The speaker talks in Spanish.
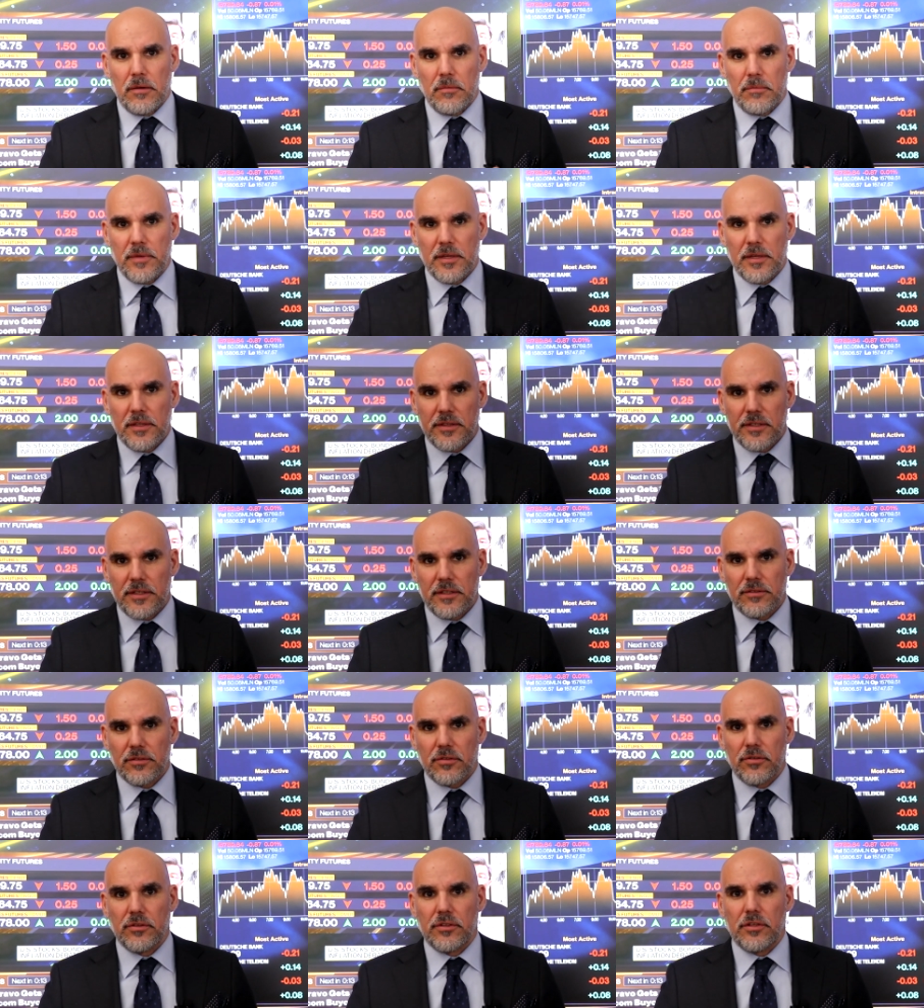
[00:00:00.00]
Mientras
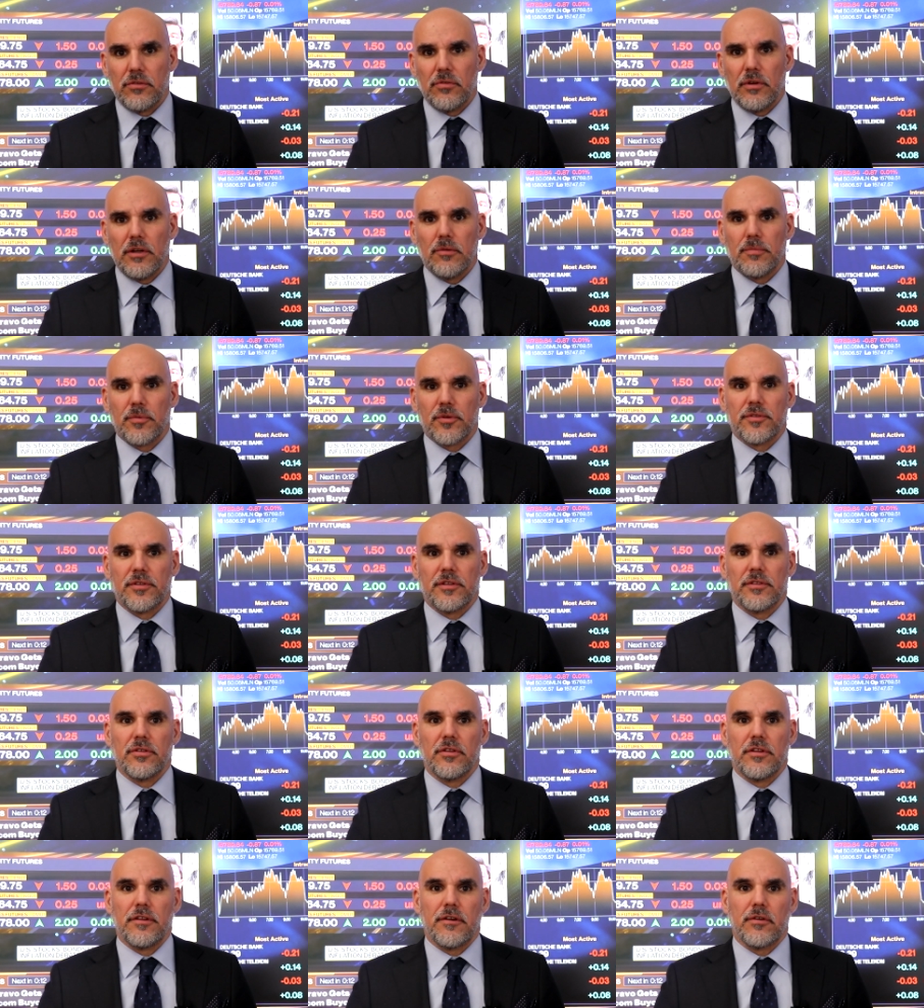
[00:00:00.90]
continúan los
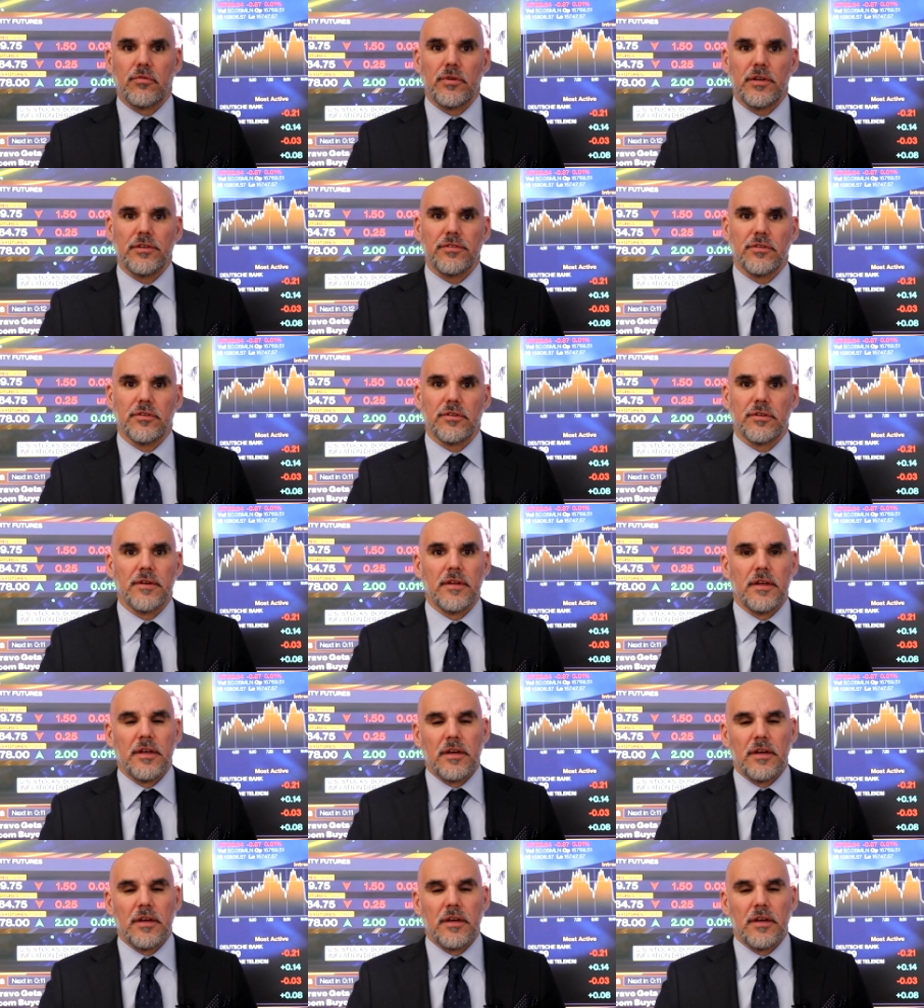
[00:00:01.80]
procesos de vacunación